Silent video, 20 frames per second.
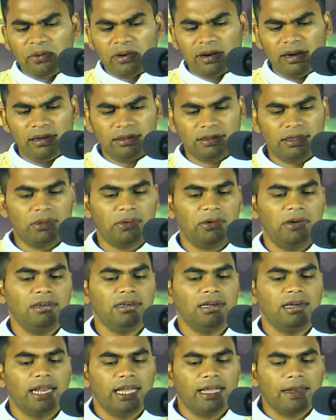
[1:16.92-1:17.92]
உங்களுக்கு
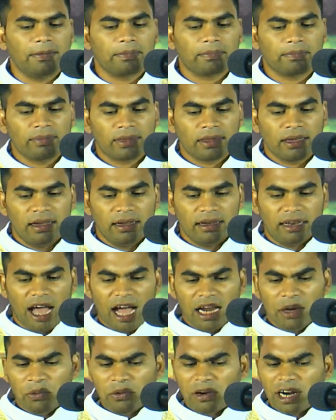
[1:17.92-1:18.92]
கொடுக்கிறேன்
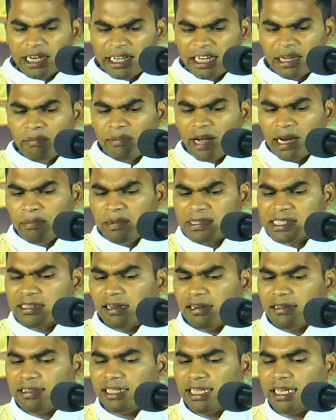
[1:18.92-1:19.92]
நான் உங்களிடம் அன்பு
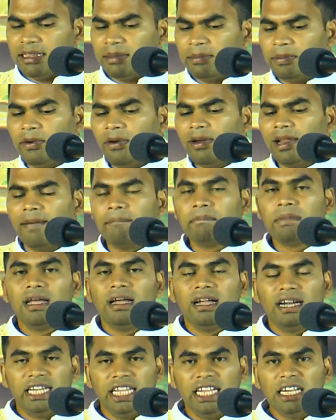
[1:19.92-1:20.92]
செலுத்தியது போல
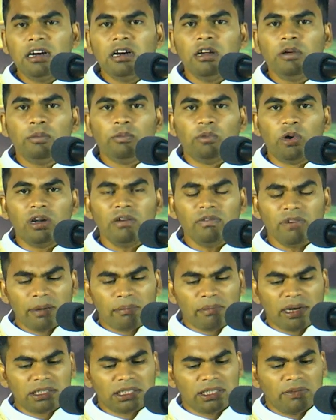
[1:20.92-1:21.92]
நீங்களும் ஒருவர்
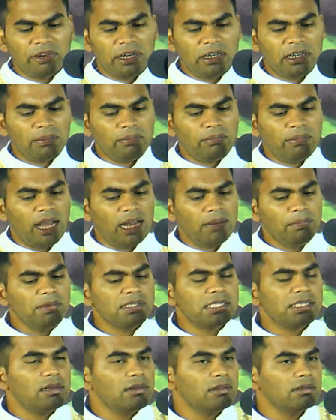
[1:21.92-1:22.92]
மற்றவரிடம் அன்பு
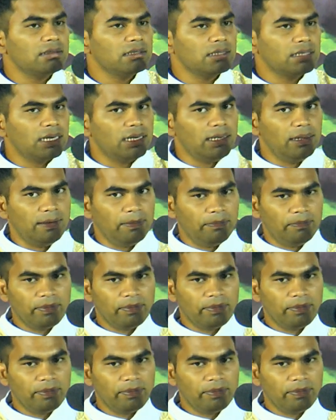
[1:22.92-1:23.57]
செலுத்துங்கள்